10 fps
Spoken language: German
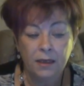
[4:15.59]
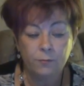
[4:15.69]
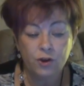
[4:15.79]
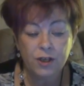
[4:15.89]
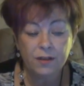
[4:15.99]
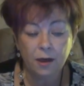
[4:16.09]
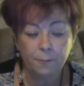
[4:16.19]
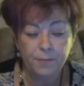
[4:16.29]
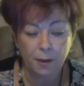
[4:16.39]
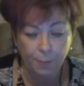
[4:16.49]
Im Schnitt
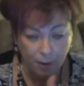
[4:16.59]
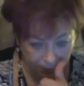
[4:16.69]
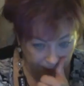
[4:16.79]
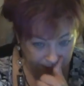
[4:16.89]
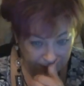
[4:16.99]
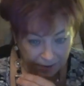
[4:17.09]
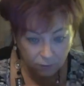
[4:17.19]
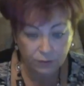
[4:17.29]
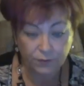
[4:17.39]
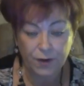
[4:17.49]
haben Japaner
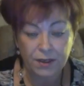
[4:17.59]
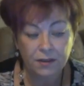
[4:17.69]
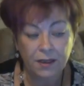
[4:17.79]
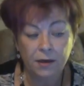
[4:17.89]
und Finnen